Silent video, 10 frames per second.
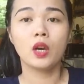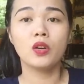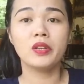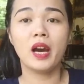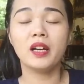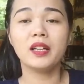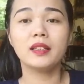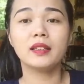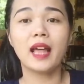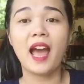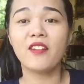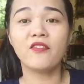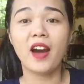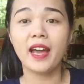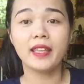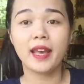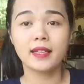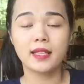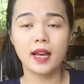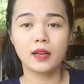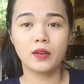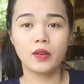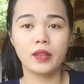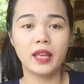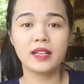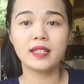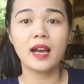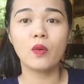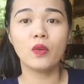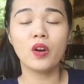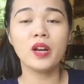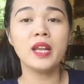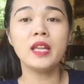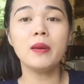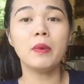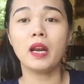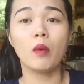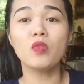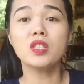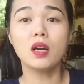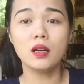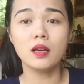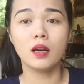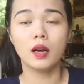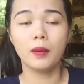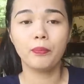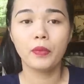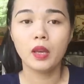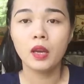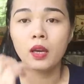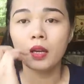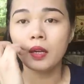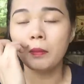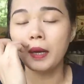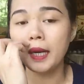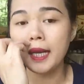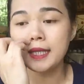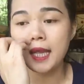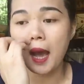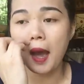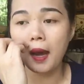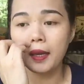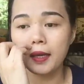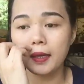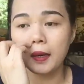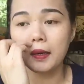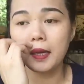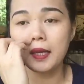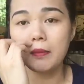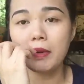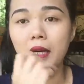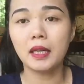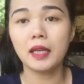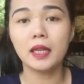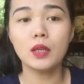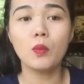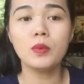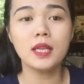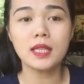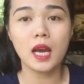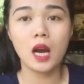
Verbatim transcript: con vợ nó tàn phai nhan sắc rồi nhan sắc của nó đi với mình không có xứng nữa mình đi xe hơi á, nó đi với mình chung chiếc xe